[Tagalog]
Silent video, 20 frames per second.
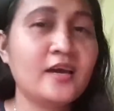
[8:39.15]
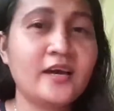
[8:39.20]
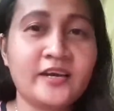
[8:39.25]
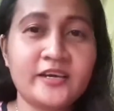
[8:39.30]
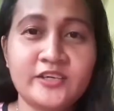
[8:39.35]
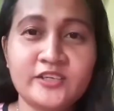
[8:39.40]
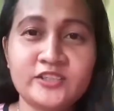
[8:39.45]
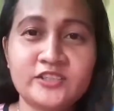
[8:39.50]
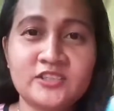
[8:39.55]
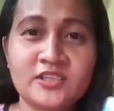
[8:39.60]

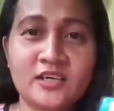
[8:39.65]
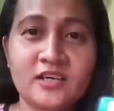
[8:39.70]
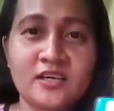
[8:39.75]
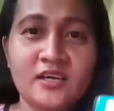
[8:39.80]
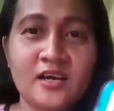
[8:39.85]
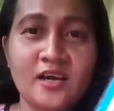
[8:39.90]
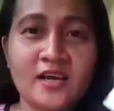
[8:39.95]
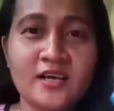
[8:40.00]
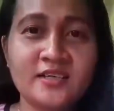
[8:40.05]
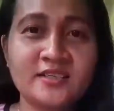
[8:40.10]
Ayan siya
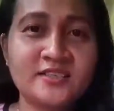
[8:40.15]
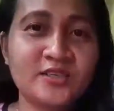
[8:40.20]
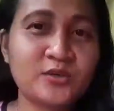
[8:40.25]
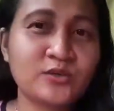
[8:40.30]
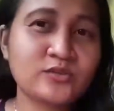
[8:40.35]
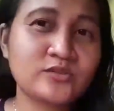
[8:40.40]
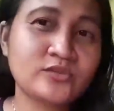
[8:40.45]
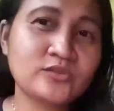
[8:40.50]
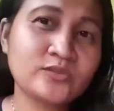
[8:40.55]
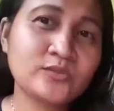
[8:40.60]
guys.
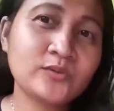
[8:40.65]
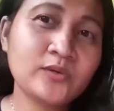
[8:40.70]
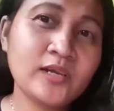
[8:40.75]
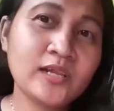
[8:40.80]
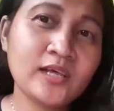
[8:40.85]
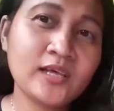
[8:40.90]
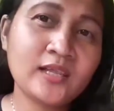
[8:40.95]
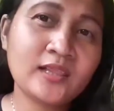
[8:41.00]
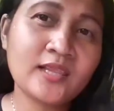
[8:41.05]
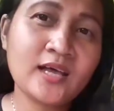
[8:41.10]
So,
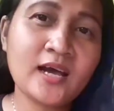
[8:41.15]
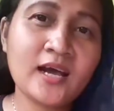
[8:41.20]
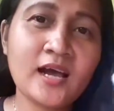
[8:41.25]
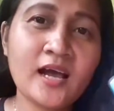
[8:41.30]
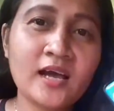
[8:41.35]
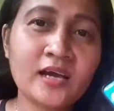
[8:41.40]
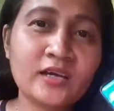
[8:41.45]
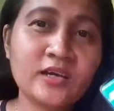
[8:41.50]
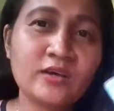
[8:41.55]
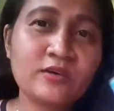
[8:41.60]
sulit ang
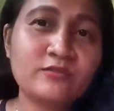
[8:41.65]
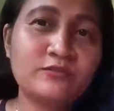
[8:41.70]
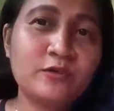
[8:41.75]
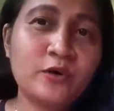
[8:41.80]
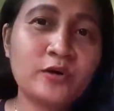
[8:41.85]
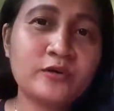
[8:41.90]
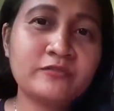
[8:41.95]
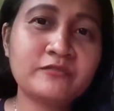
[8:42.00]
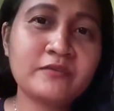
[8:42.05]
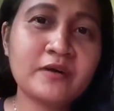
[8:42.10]
aking
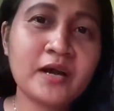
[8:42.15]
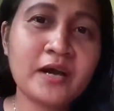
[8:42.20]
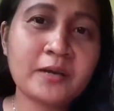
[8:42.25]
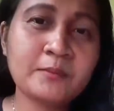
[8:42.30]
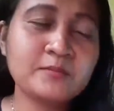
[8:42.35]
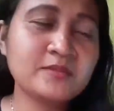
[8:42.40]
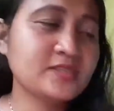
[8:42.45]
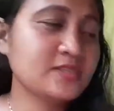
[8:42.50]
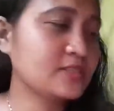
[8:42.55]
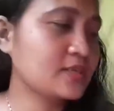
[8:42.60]

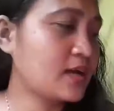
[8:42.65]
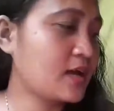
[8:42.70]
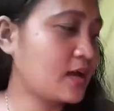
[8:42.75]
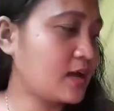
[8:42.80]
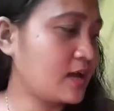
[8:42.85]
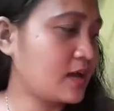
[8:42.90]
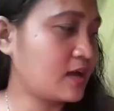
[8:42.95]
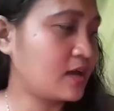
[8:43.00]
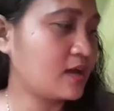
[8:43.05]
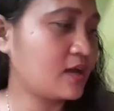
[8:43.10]
4.5 sa
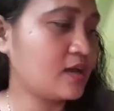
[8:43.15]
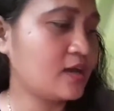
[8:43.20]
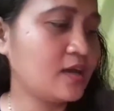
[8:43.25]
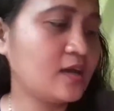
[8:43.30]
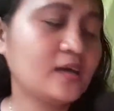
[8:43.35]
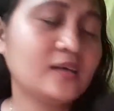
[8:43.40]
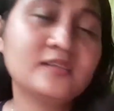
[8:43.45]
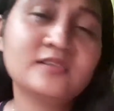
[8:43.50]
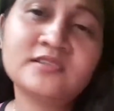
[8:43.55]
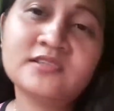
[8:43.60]

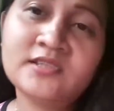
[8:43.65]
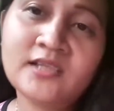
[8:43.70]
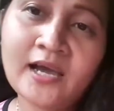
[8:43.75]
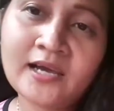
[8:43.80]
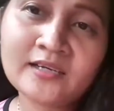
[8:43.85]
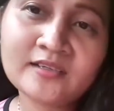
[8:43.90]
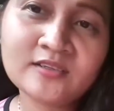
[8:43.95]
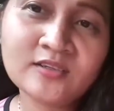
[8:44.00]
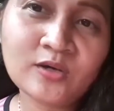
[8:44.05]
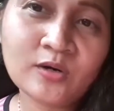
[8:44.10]

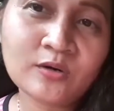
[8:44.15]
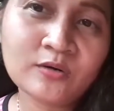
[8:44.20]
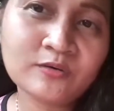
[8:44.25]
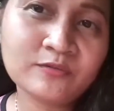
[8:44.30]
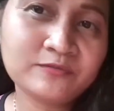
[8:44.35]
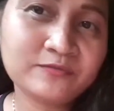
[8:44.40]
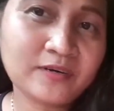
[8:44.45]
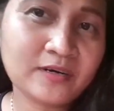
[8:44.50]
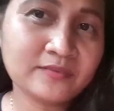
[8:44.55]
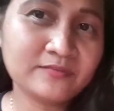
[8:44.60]
Tecno
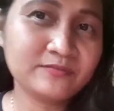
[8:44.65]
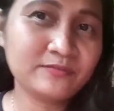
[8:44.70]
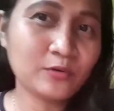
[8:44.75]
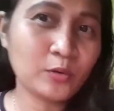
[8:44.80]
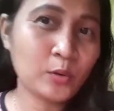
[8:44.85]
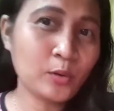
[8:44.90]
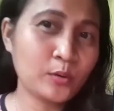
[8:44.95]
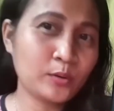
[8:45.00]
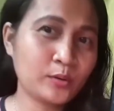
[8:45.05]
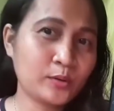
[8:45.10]

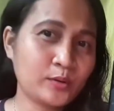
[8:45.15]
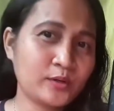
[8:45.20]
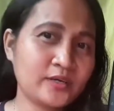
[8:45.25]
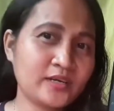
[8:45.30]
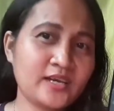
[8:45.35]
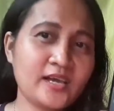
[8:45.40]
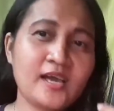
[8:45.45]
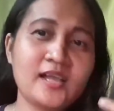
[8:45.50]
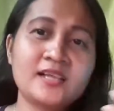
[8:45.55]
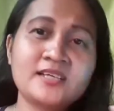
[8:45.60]

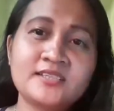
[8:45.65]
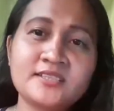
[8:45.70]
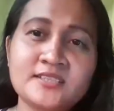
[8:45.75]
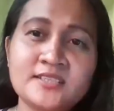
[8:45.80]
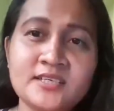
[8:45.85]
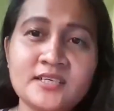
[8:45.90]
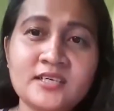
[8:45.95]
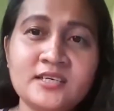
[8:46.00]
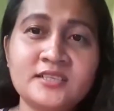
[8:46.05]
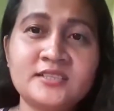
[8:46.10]
Favor
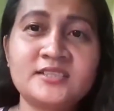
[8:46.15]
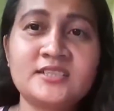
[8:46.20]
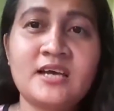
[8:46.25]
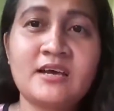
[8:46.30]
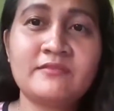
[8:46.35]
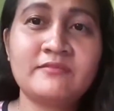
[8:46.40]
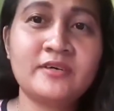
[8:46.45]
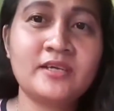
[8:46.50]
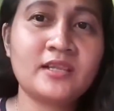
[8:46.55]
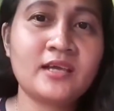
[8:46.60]

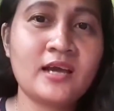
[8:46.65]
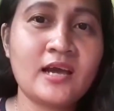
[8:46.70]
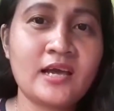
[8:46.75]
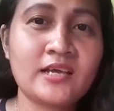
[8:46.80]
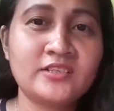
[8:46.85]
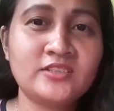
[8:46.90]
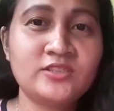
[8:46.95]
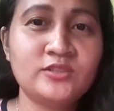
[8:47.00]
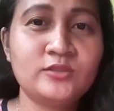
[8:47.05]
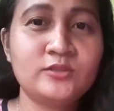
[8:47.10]
LC7
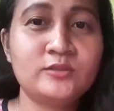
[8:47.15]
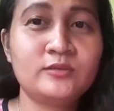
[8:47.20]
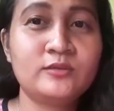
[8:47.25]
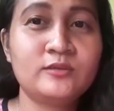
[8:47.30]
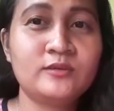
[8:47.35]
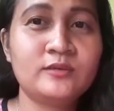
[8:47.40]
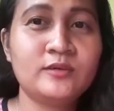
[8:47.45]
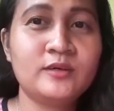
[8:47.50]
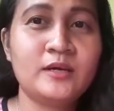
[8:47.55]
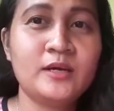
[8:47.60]
guys,
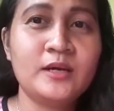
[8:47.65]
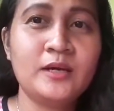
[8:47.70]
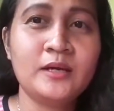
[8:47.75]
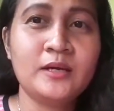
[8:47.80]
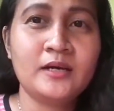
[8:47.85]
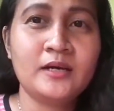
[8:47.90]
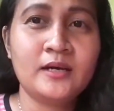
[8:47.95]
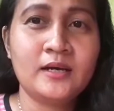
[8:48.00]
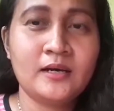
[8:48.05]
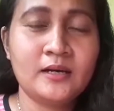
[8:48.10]
yung
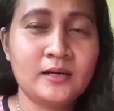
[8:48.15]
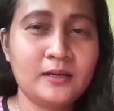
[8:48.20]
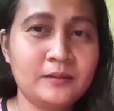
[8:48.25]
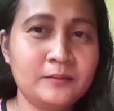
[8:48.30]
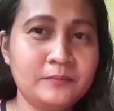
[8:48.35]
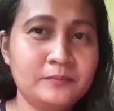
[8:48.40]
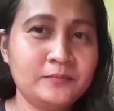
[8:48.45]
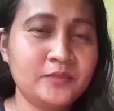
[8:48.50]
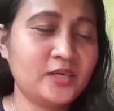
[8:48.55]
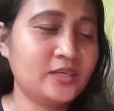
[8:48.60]

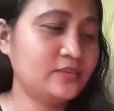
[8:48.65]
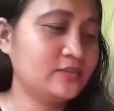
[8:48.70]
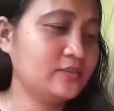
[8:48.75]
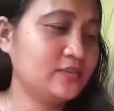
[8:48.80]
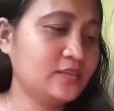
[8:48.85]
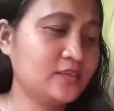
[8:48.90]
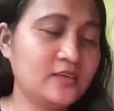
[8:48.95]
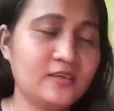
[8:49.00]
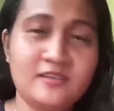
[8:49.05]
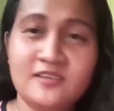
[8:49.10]
um, ano
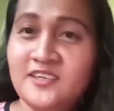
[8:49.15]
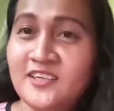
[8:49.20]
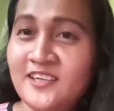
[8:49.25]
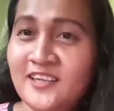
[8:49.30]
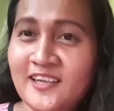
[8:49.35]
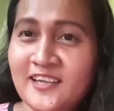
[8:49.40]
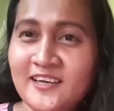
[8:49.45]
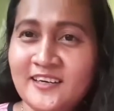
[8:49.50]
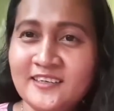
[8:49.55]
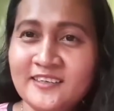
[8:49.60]
niya.
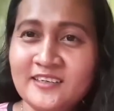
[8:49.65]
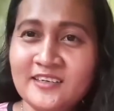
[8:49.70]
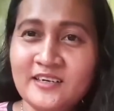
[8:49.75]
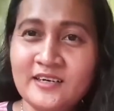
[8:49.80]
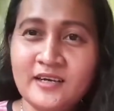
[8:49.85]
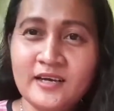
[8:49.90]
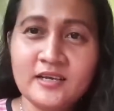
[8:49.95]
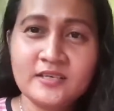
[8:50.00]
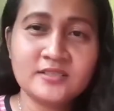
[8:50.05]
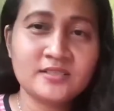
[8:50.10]
Yan lang
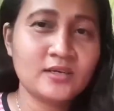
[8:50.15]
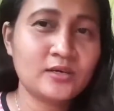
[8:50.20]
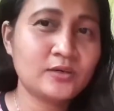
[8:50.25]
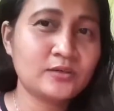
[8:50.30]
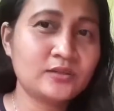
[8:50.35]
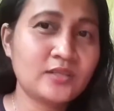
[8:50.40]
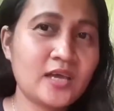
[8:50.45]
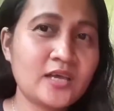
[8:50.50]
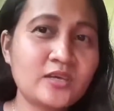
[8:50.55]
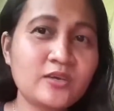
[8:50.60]
guys.
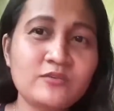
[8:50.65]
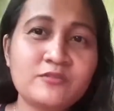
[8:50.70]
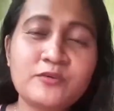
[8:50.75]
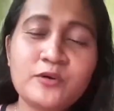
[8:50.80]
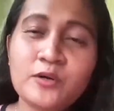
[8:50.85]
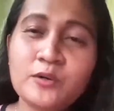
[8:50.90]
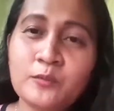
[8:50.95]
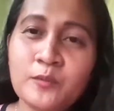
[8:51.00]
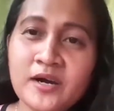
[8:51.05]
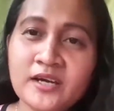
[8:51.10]
So, thank you
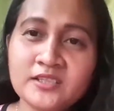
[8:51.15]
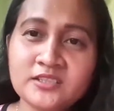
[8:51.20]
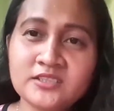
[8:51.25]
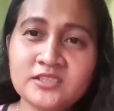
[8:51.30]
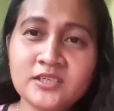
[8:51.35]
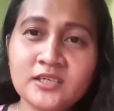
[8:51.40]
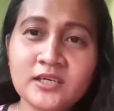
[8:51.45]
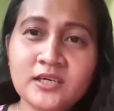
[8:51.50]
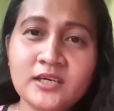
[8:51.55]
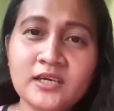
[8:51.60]
for
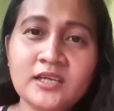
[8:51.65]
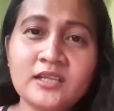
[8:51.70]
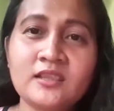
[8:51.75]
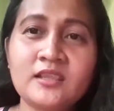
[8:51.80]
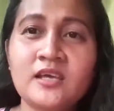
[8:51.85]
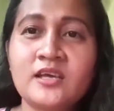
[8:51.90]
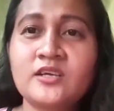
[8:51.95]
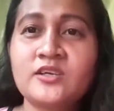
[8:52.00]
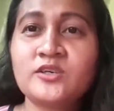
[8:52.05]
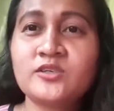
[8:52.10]

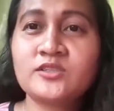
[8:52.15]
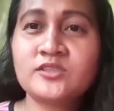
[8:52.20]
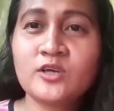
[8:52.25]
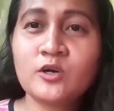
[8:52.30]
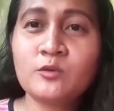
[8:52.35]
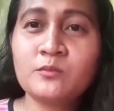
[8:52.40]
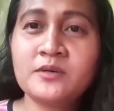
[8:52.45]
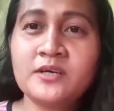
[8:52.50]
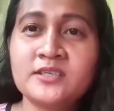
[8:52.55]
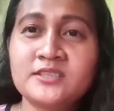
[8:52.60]
watching. Thank you
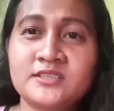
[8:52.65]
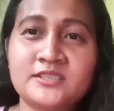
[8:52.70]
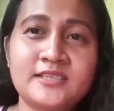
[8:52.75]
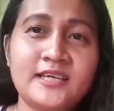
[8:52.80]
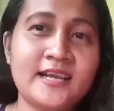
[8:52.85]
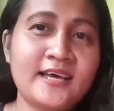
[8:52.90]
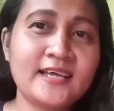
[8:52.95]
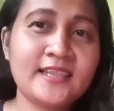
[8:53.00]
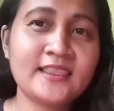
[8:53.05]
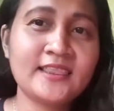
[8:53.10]
so much
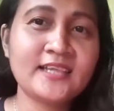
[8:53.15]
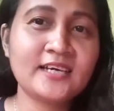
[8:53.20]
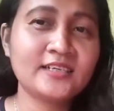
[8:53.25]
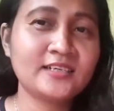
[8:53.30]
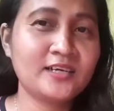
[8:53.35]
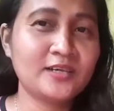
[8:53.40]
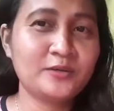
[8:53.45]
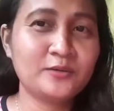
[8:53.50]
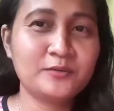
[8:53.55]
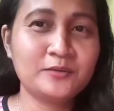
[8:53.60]
sa lahat
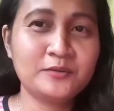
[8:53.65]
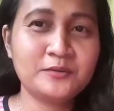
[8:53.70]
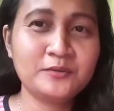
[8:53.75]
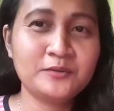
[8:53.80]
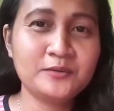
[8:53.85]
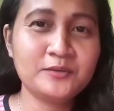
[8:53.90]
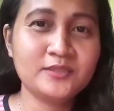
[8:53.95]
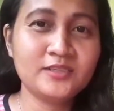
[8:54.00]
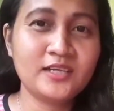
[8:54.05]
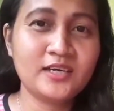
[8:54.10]
ng
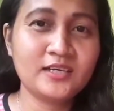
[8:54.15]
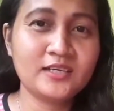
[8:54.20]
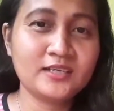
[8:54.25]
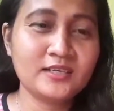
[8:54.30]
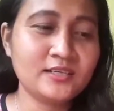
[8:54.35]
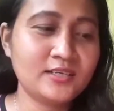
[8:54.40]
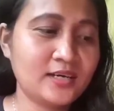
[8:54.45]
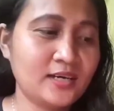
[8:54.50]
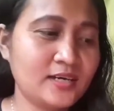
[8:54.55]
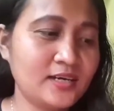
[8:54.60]
nanood.
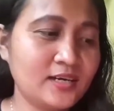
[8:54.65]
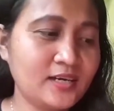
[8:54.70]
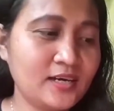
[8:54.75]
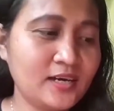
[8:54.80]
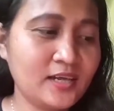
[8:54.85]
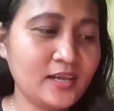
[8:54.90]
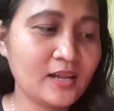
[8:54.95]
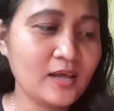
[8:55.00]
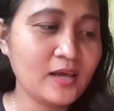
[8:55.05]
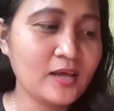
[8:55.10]

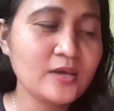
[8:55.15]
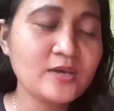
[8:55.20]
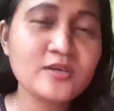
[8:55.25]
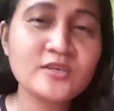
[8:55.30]
Ayan.